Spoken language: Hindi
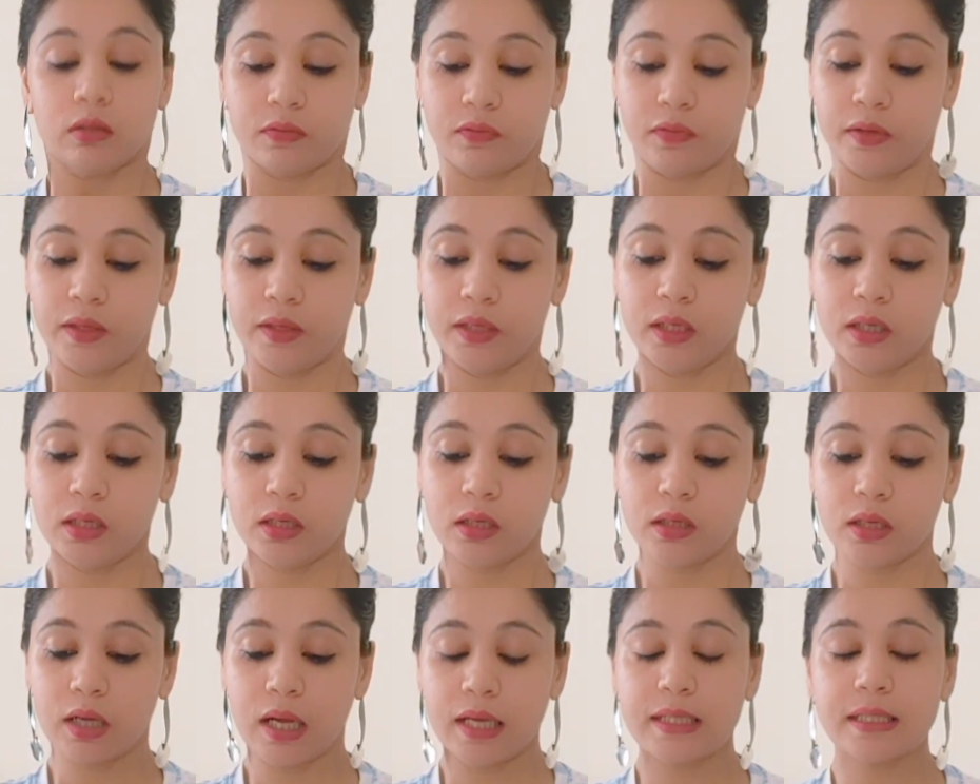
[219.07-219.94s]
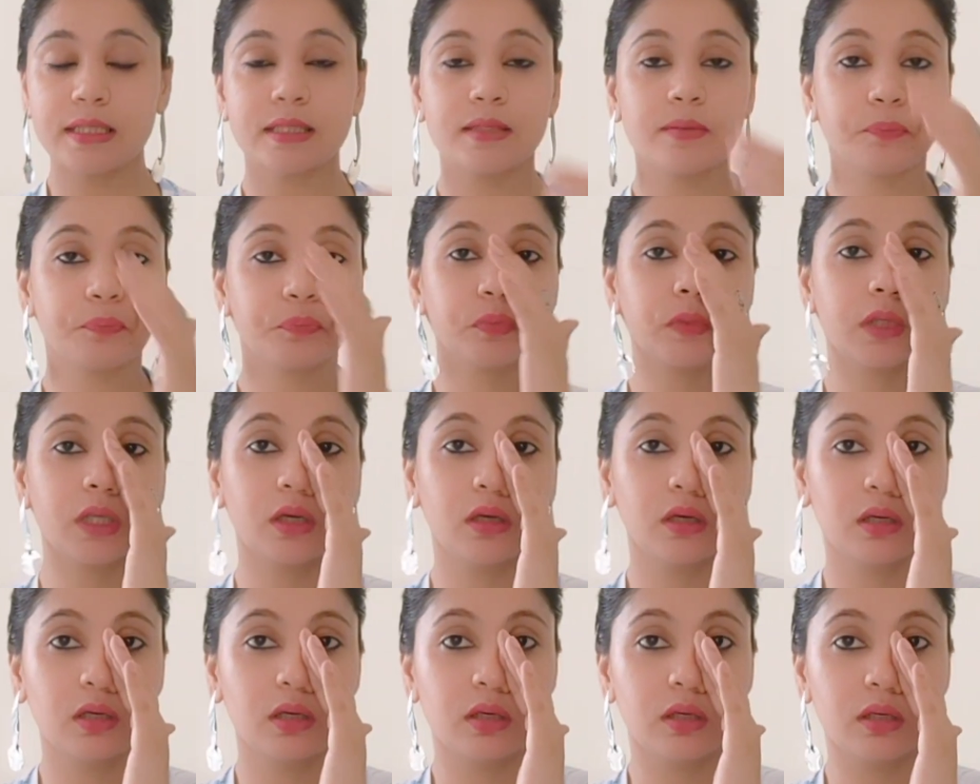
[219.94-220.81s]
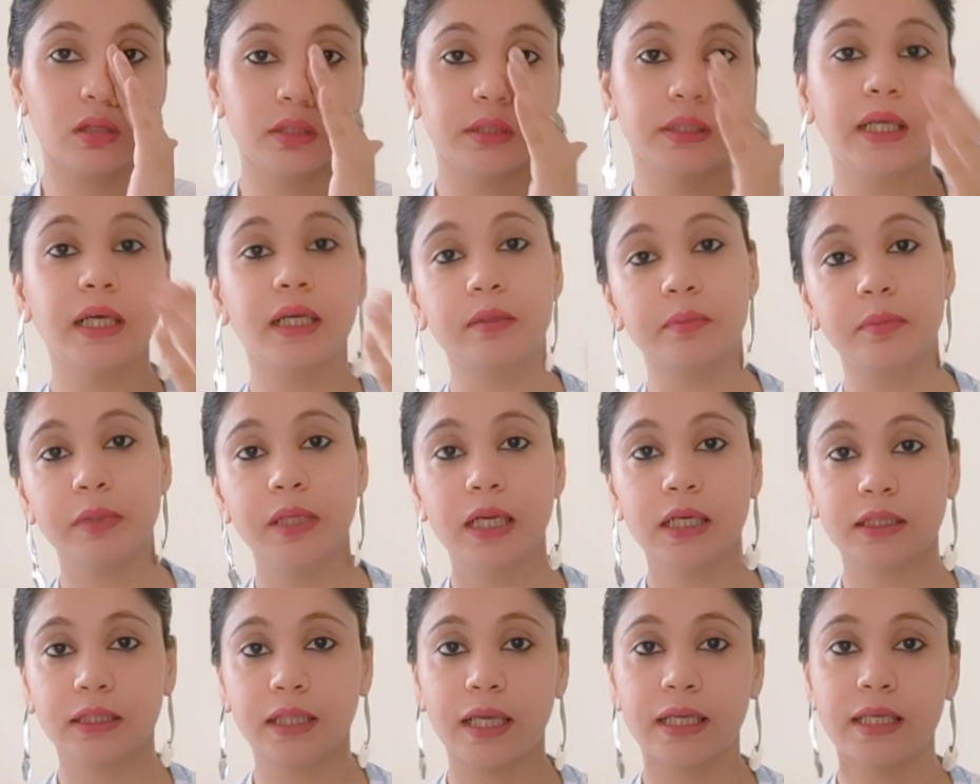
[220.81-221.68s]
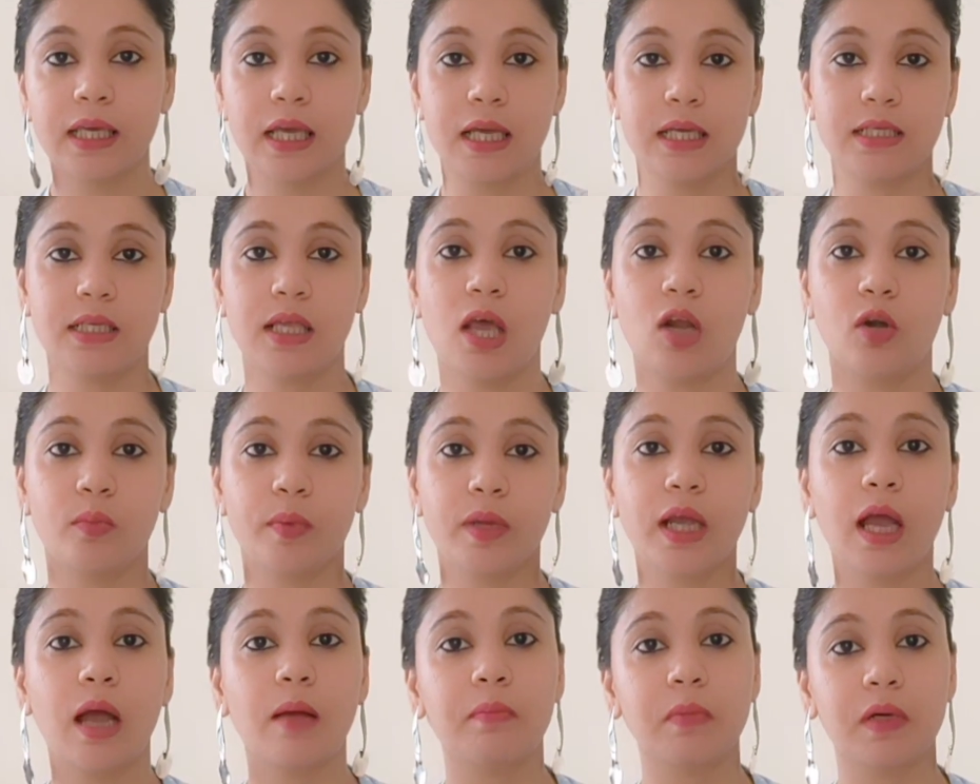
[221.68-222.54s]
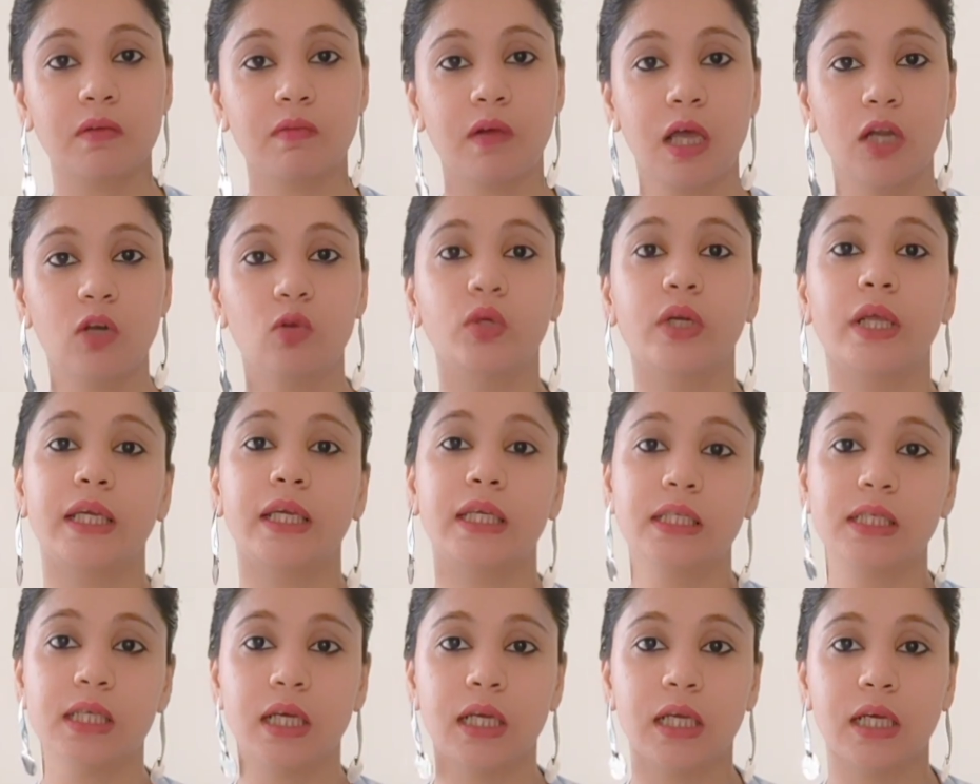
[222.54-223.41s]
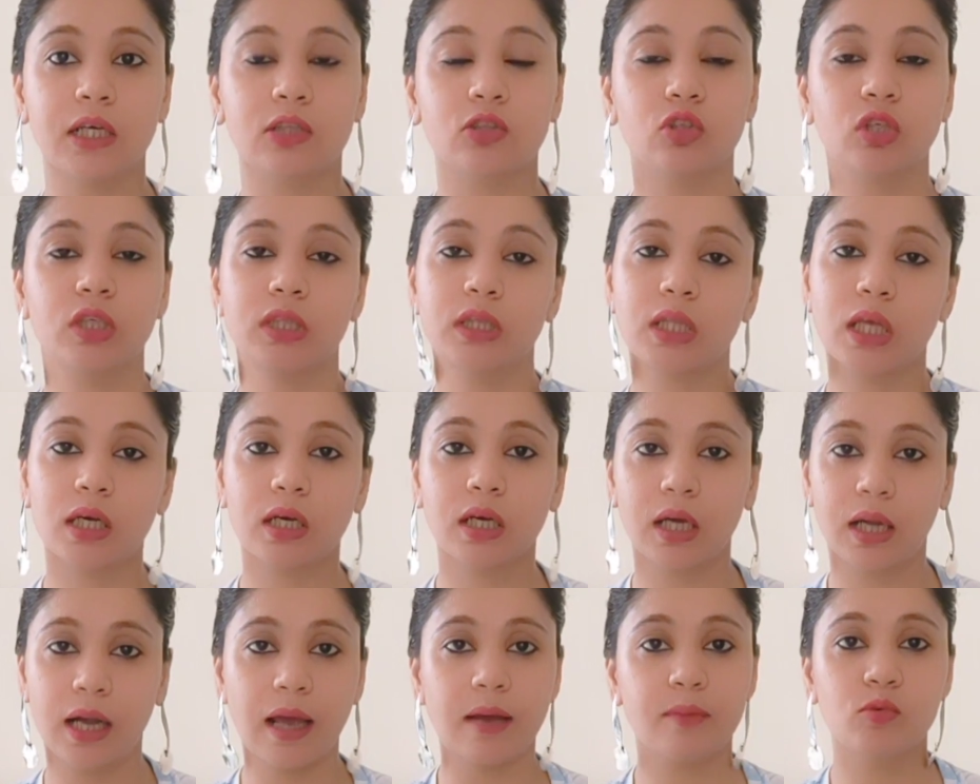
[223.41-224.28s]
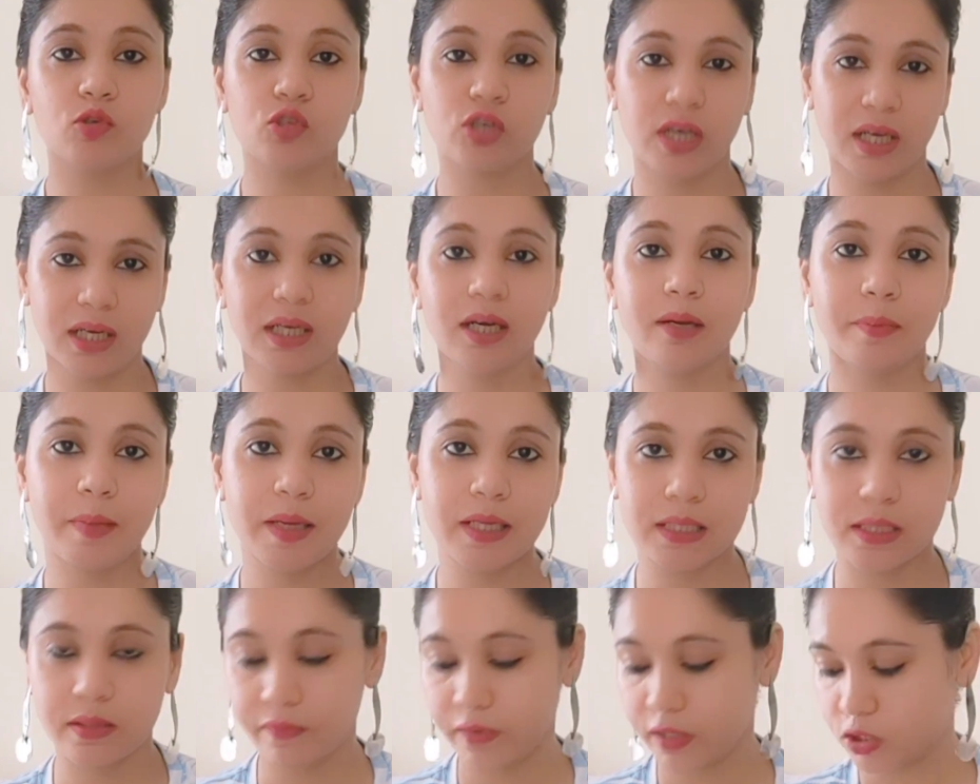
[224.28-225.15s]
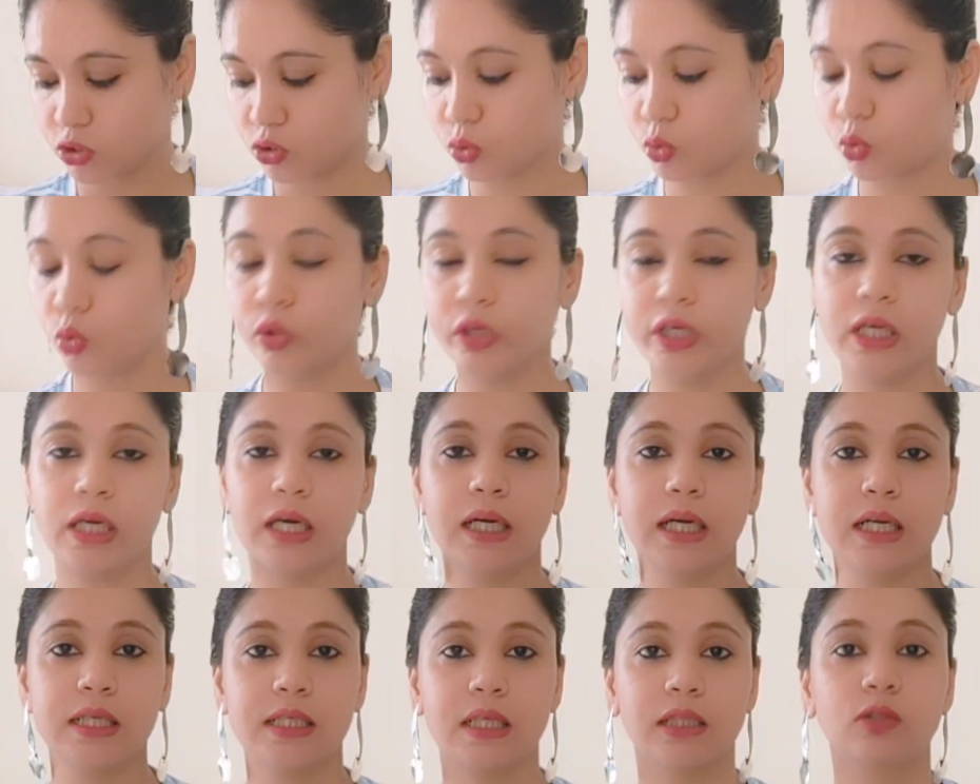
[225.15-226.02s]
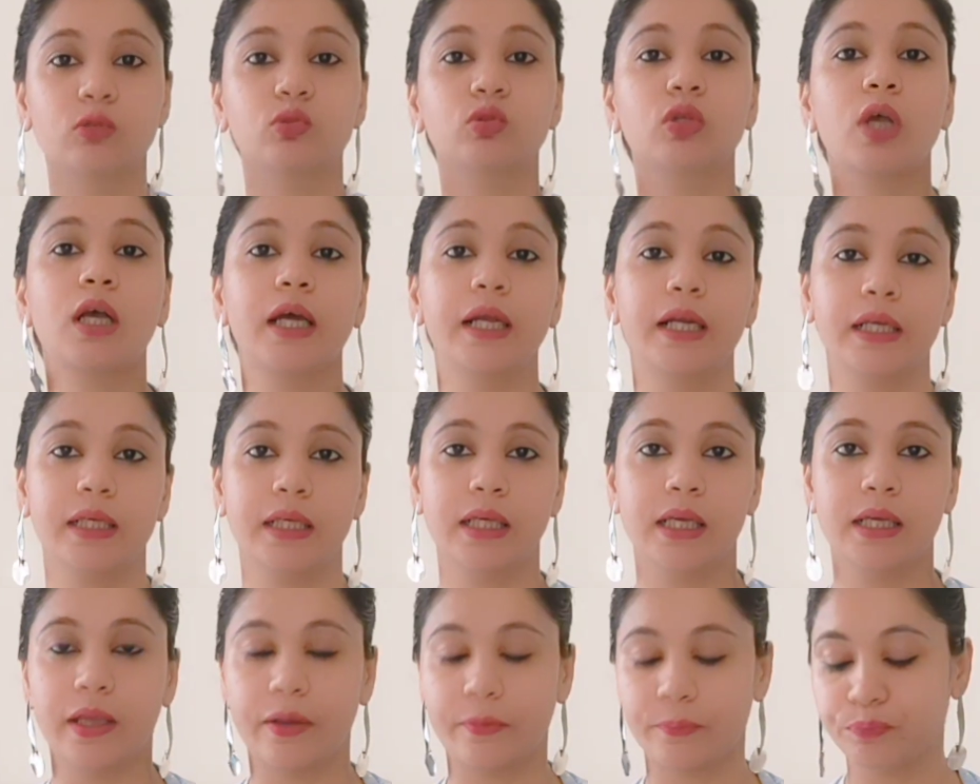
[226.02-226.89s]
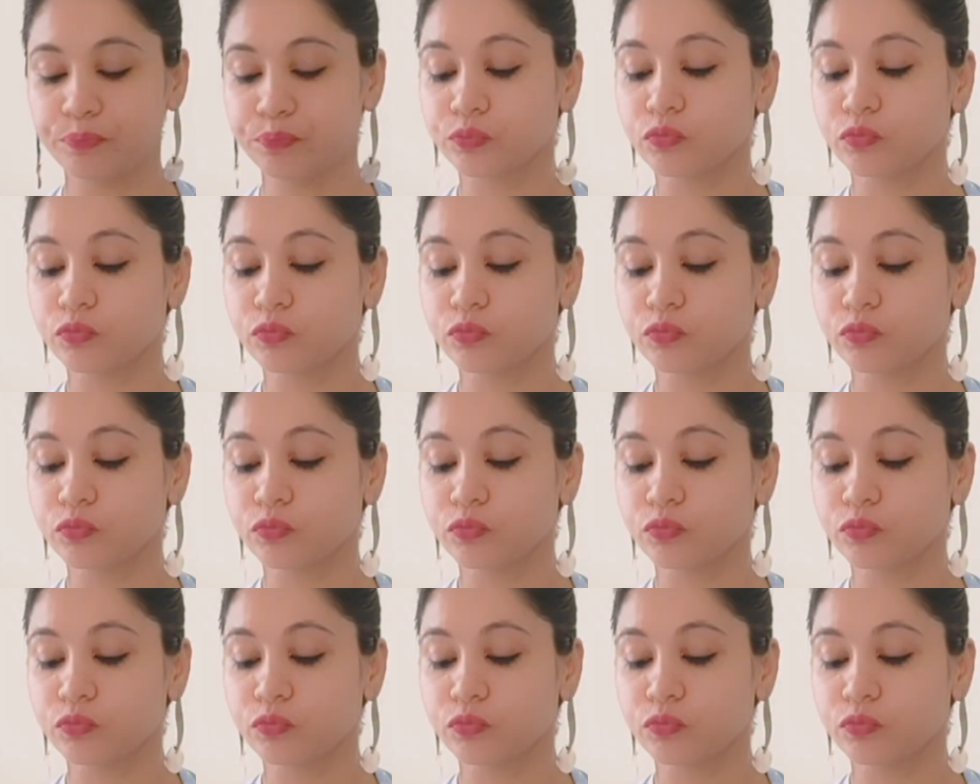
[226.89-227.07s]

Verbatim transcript: फिर गई डर भी लगता है कि हजार रुपए का आप मंगवा लो नहीं चलेगा तो कितना खराब हो जाएगा ना पैसे वेस्ट तो कोई नहीं करना चाहता उसका करेंगे क्या